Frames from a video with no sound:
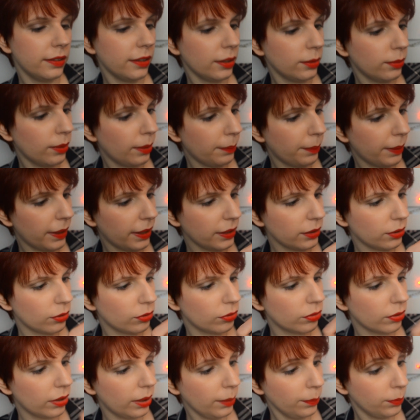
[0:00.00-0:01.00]
et ça doit apparaître
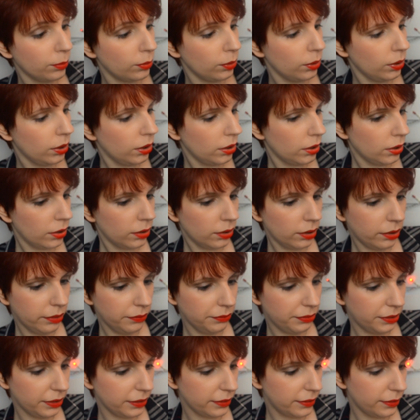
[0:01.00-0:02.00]
sur la peau.
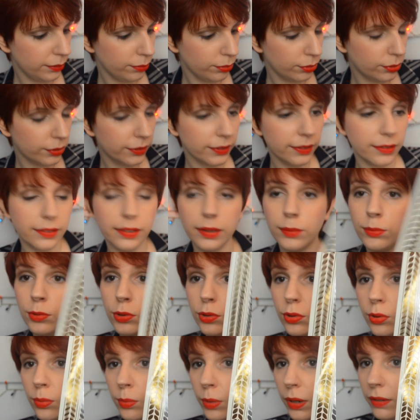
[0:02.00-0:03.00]
Enfin, si vous connaissez
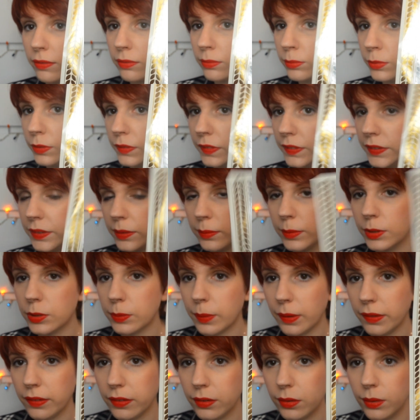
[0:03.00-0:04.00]
mieux que moi, vous me dites, mais je
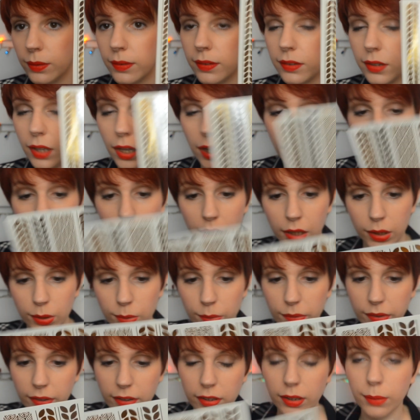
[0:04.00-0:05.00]
pense que c'est ça.
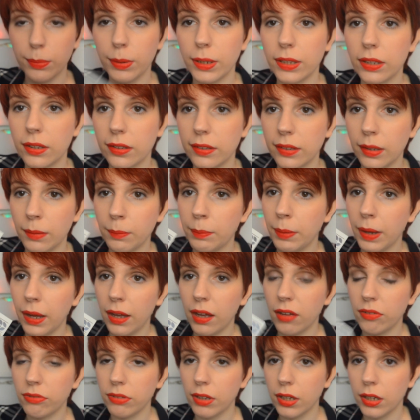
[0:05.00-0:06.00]
Donc ça, ça peut être sympa
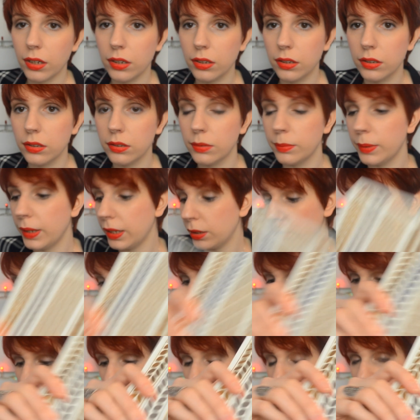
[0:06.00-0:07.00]
à faire euh, ben,
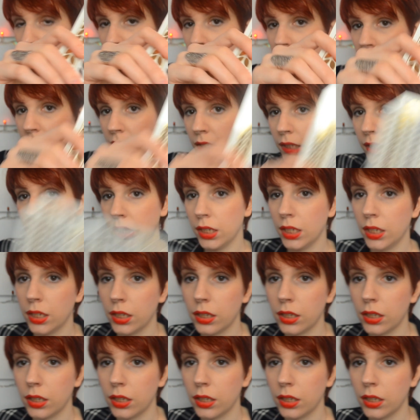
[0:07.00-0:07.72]
autour du poignet.